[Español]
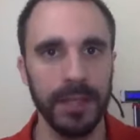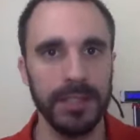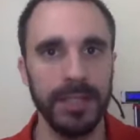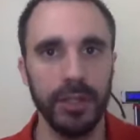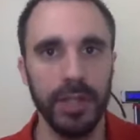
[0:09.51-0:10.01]

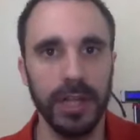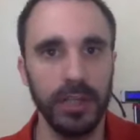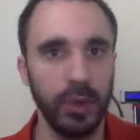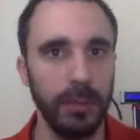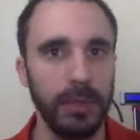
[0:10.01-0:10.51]
Si no
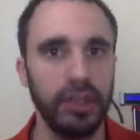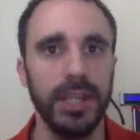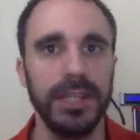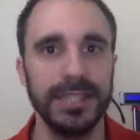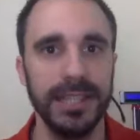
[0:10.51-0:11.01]
tenéis una
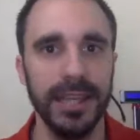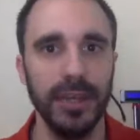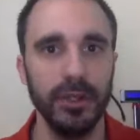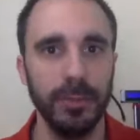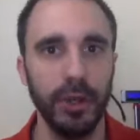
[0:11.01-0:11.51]
impresora
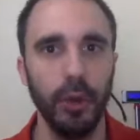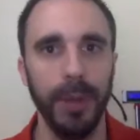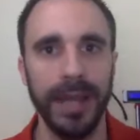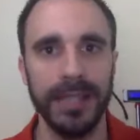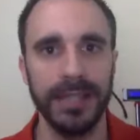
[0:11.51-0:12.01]
3D, no os
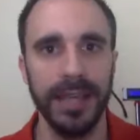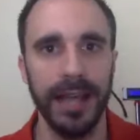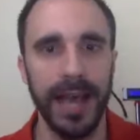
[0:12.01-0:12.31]
preocupéis,